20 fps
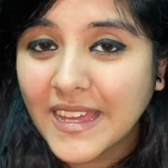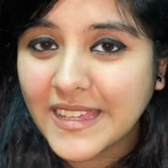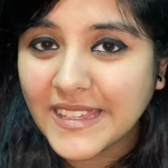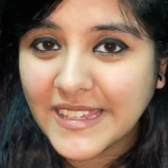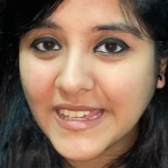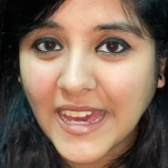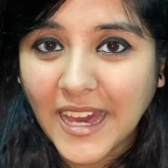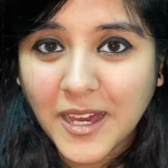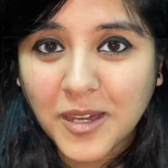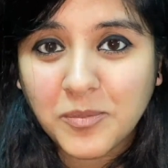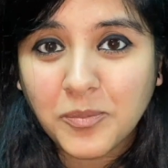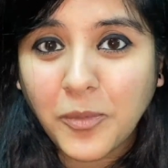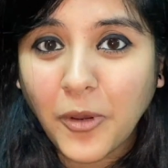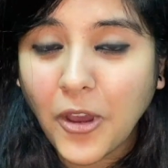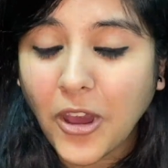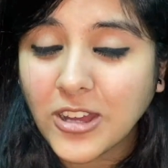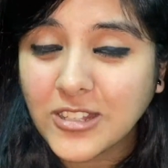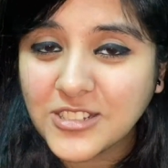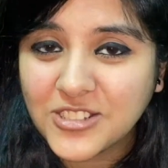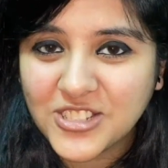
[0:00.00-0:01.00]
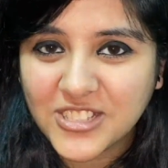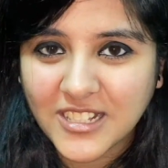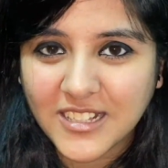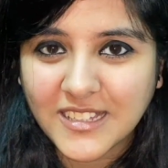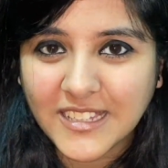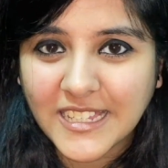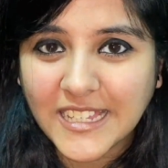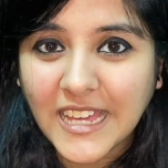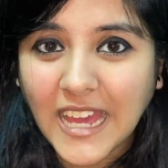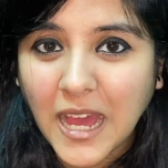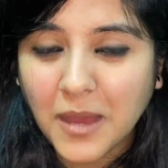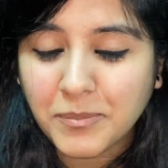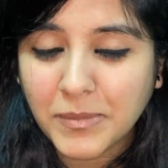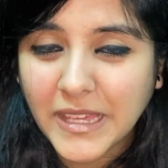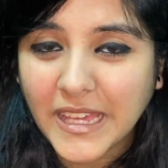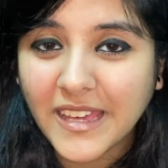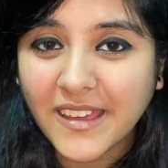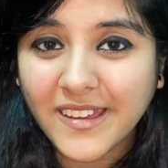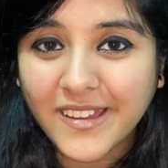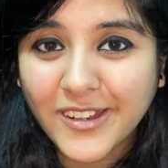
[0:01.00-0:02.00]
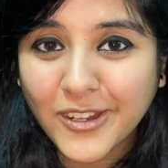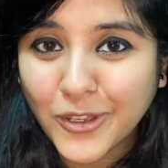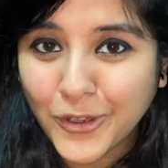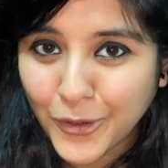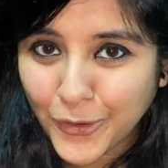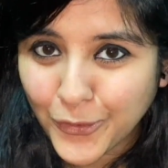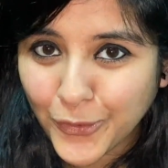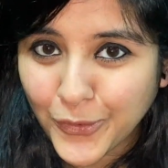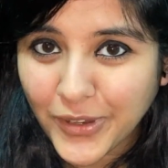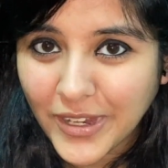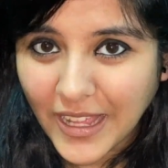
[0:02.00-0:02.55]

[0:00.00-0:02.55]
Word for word: या बहुत जल्दी आपके हेयर ग्रो